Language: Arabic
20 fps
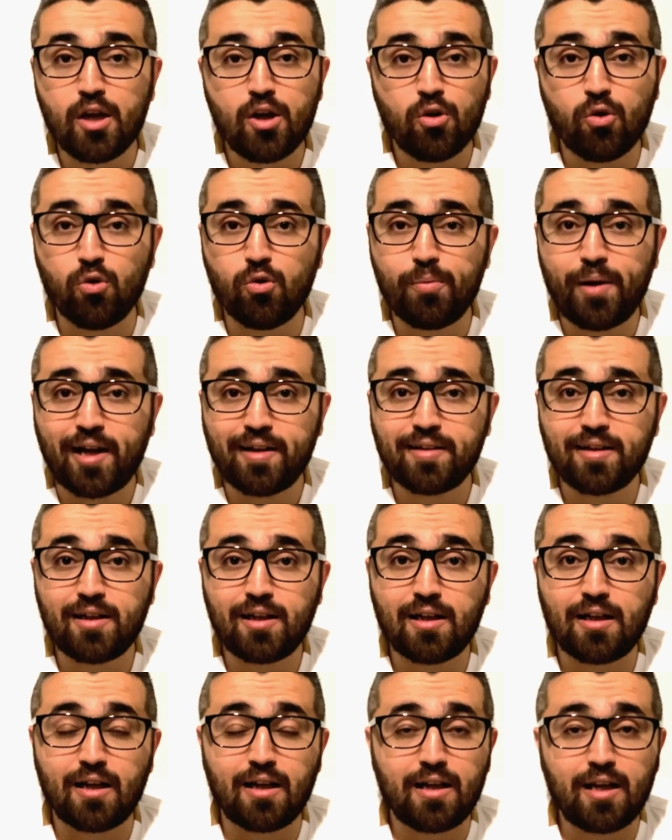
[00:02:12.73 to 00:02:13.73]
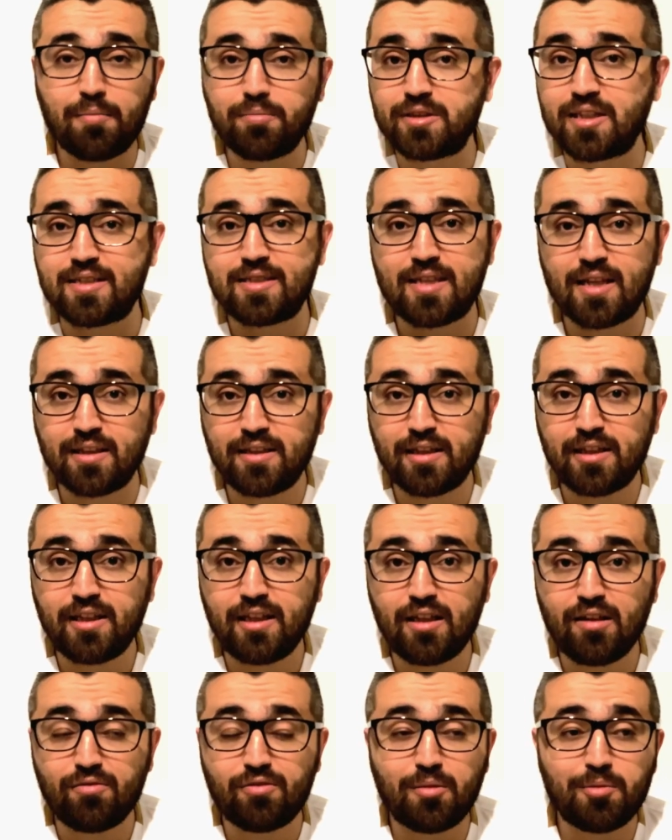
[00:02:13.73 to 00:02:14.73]
وبعدها آه، لم
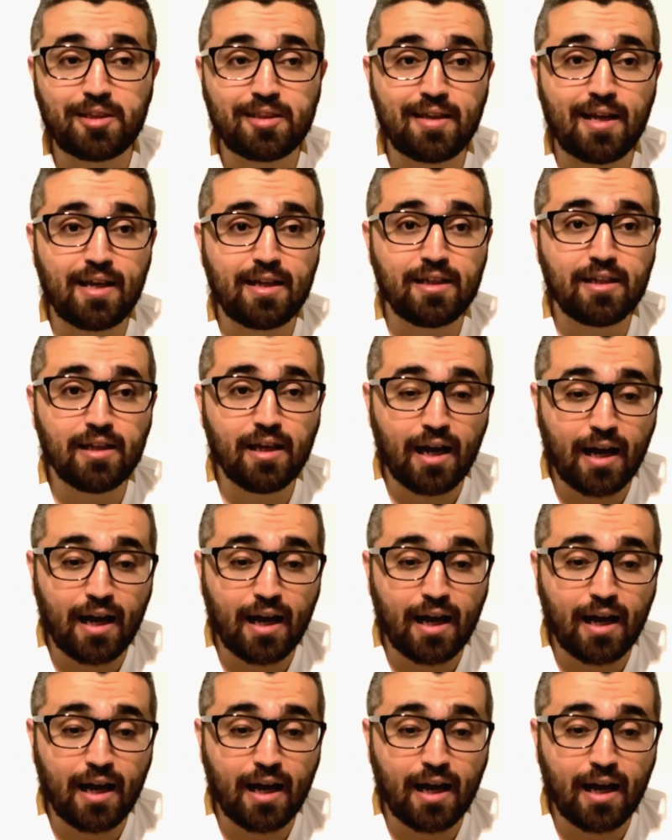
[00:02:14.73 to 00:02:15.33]
تستدعي فبالتالي